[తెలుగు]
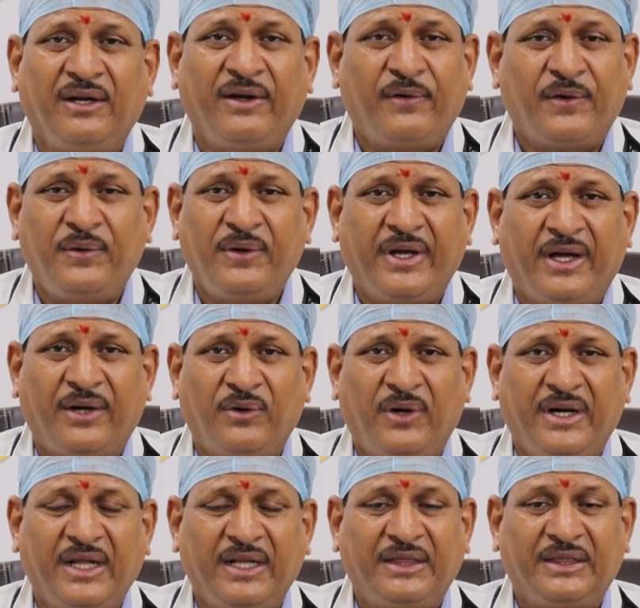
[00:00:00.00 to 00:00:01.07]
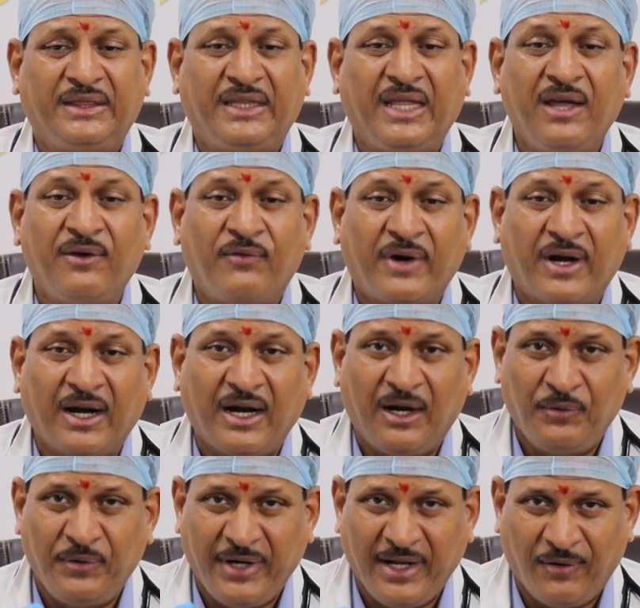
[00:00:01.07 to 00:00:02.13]
ఎవరు ఉంటారు అంటే తీవ్రంగా
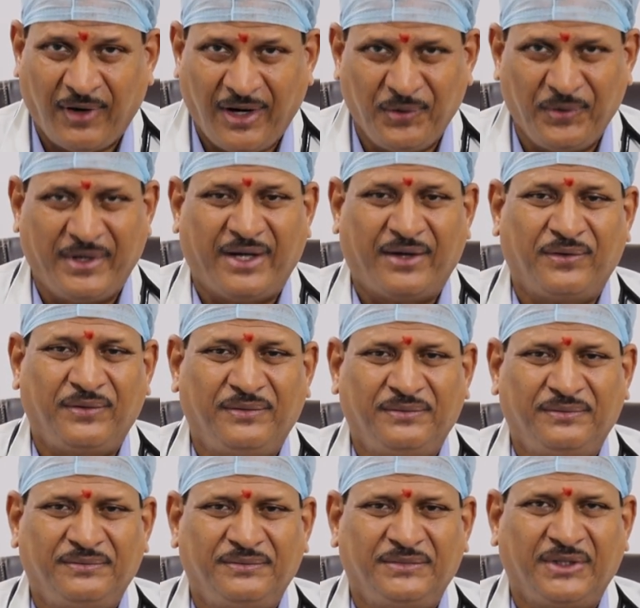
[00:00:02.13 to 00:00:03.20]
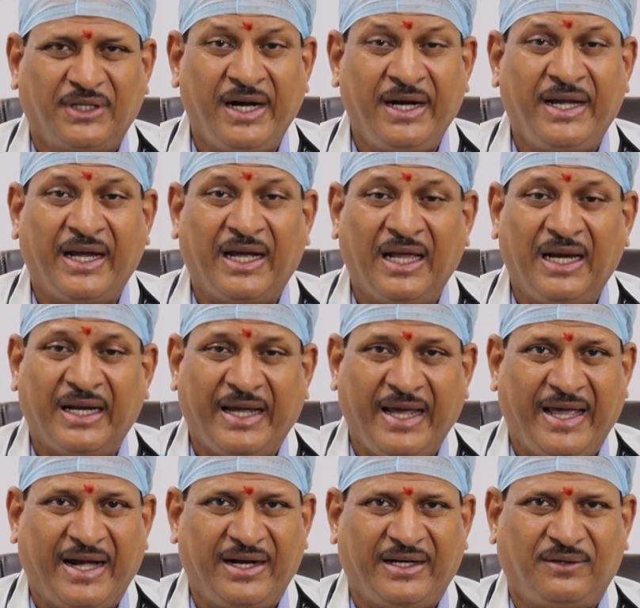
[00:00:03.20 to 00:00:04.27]
ఉండేవాళ్ళు ఉంటారు క్రిటికల్
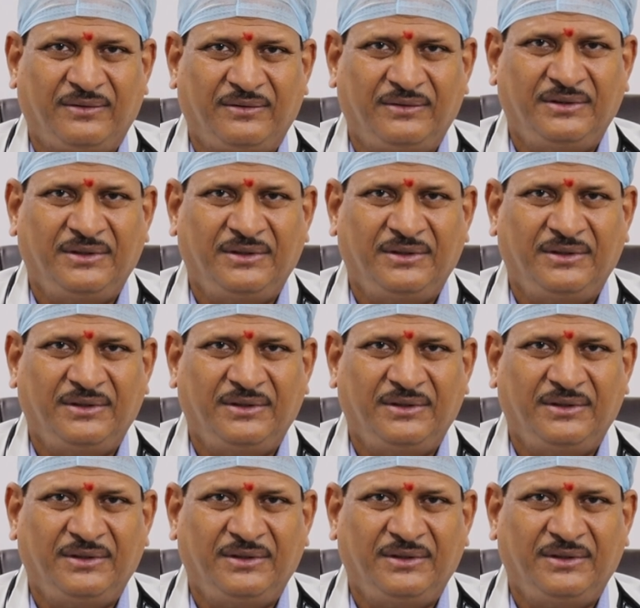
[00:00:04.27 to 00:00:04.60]
కేర్ అంటాం